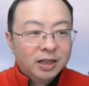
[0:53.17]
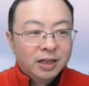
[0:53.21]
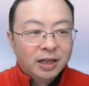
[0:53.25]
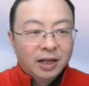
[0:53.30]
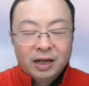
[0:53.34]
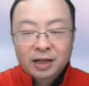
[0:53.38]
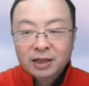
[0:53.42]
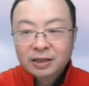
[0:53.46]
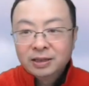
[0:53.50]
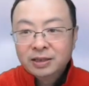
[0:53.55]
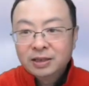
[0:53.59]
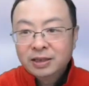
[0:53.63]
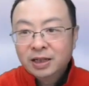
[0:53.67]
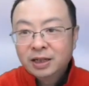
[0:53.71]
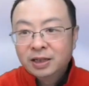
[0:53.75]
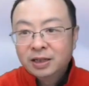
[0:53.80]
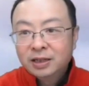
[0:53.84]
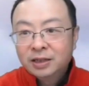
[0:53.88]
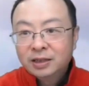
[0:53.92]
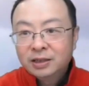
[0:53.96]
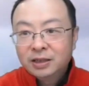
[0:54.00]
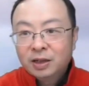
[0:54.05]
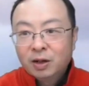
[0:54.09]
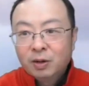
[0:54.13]
啊，这
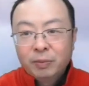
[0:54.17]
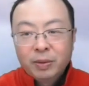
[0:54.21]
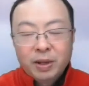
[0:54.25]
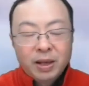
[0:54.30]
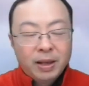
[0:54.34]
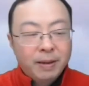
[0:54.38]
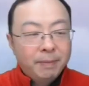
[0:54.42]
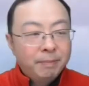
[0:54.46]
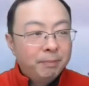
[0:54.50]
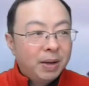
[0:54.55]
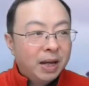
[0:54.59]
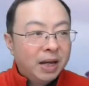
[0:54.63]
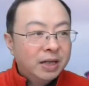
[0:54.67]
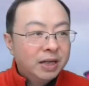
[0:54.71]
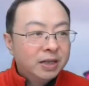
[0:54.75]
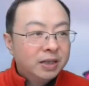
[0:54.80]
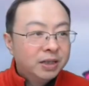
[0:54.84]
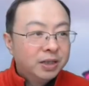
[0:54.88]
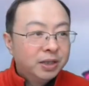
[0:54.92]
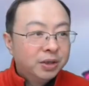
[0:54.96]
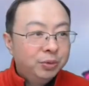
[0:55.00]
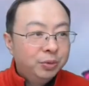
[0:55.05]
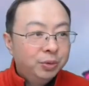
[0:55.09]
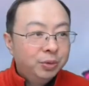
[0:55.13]
个照片拍
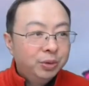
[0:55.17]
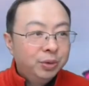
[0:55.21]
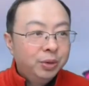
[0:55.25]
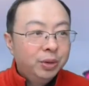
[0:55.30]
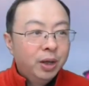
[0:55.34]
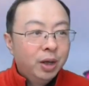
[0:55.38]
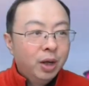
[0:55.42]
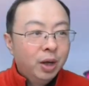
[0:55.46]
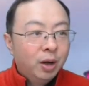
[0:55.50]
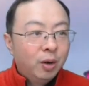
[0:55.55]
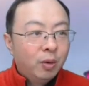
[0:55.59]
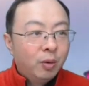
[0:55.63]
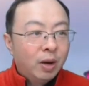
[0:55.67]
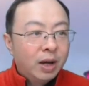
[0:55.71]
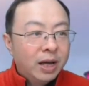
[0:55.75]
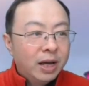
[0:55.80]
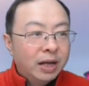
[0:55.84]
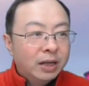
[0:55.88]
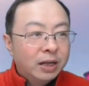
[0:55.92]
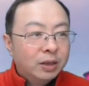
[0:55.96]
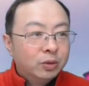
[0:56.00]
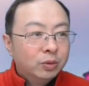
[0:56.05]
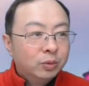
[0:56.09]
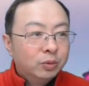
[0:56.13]
摄于淮
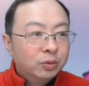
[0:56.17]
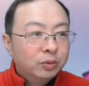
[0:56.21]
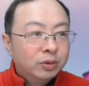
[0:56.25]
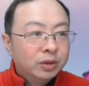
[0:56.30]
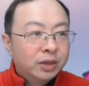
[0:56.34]
海中路